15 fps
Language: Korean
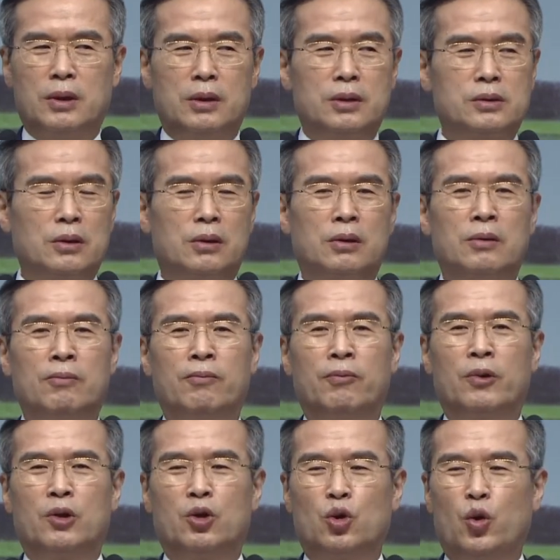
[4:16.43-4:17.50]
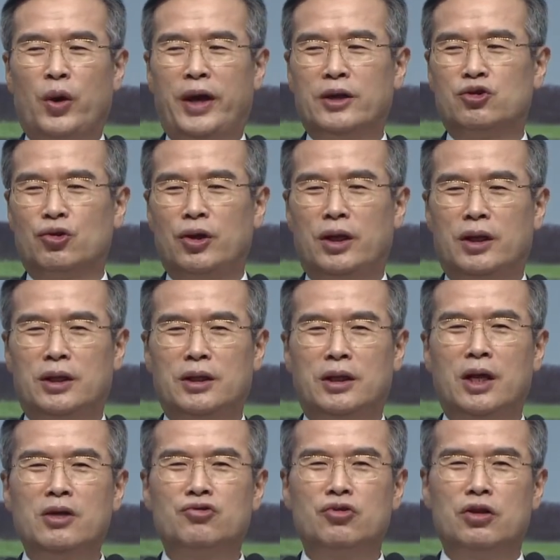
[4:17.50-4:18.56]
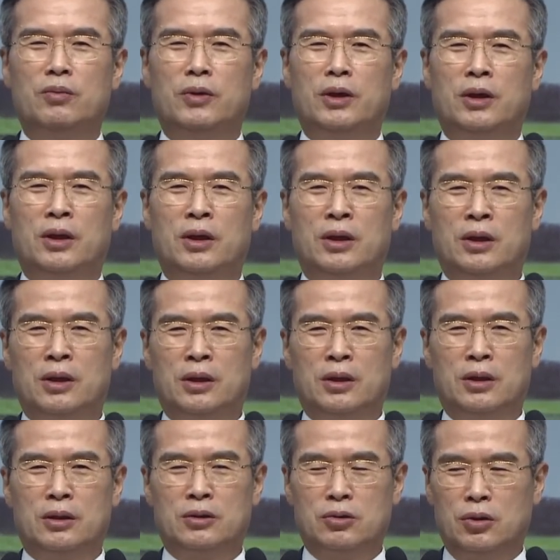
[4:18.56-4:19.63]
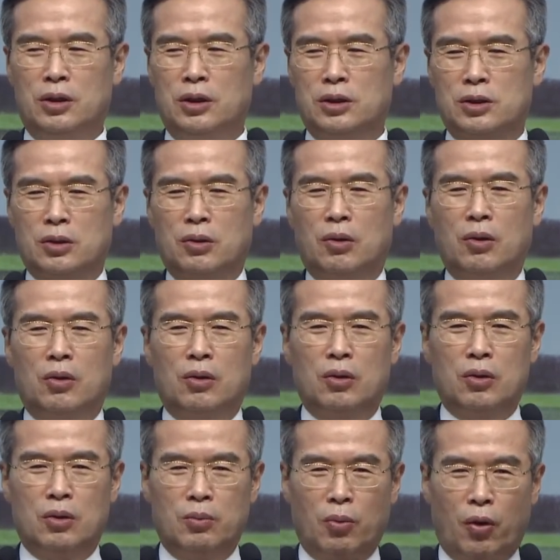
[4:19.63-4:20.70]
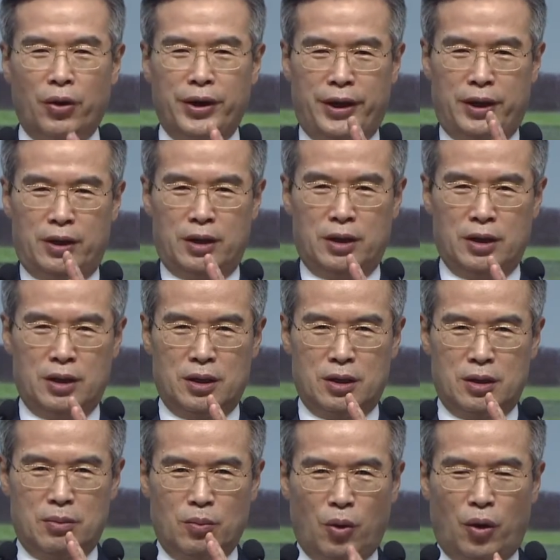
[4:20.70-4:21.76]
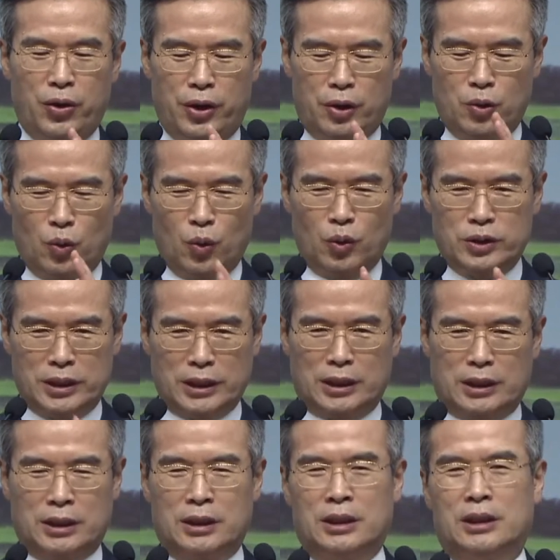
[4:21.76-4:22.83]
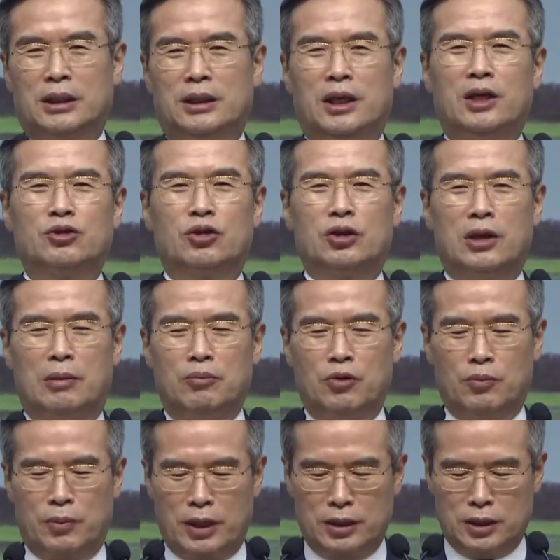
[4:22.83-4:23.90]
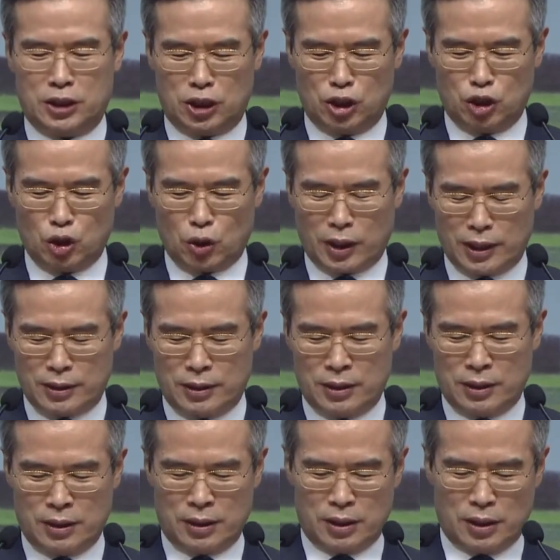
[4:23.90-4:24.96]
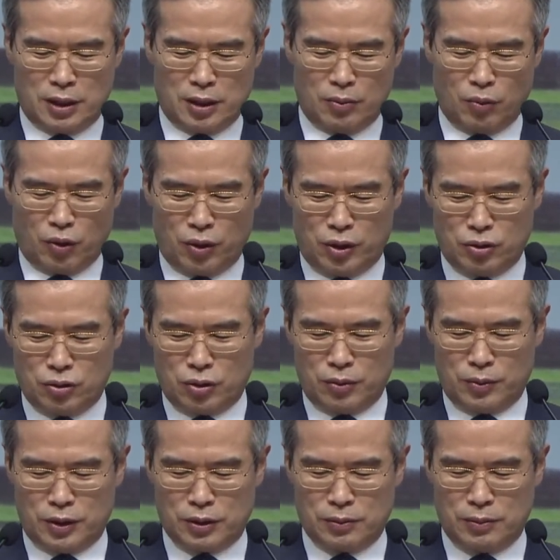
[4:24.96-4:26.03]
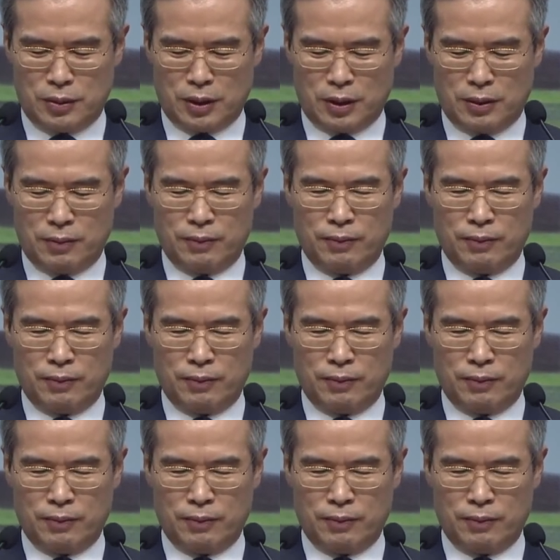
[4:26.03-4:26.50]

그래서 교회 주인은 예수님이 주인이시고, 어, 머리, 머리는 오직 예수님 한 분만 진정한 머리인 줄로 믿습니다.